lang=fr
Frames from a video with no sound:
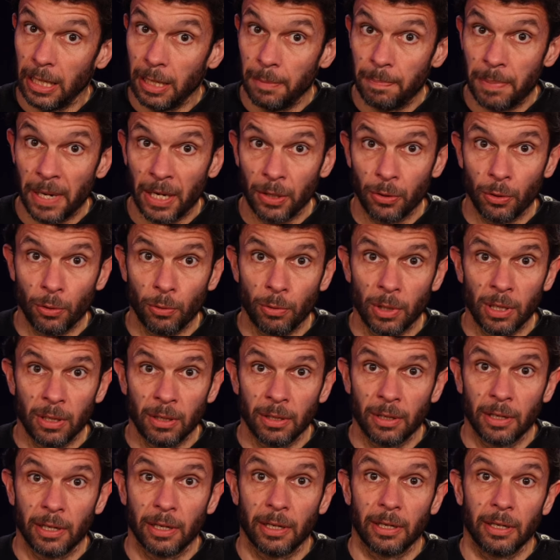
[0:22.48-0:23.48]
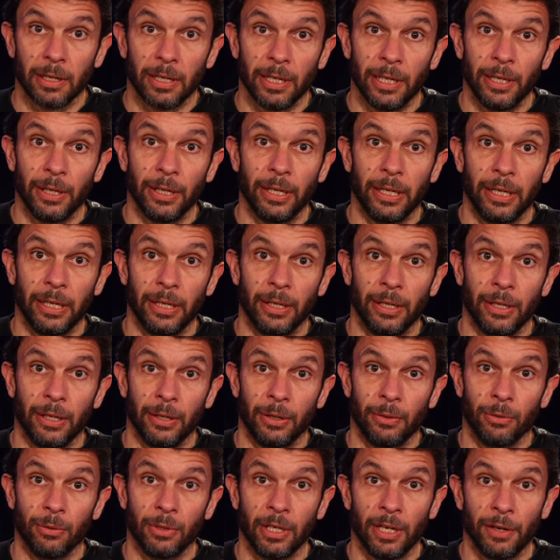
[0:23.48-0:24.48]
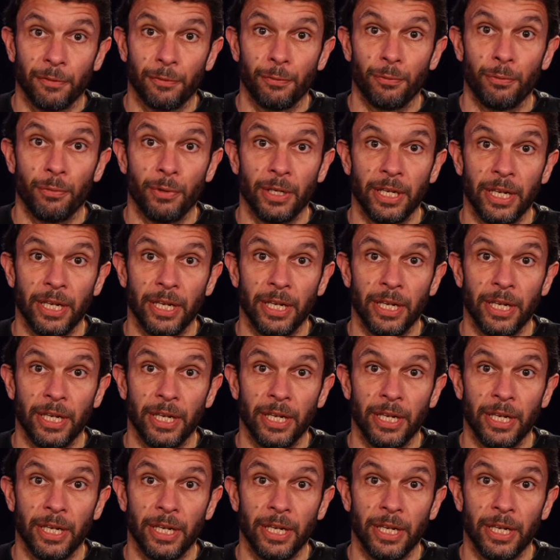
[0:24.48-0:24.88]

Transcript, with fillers: Il part de loin, et on a vu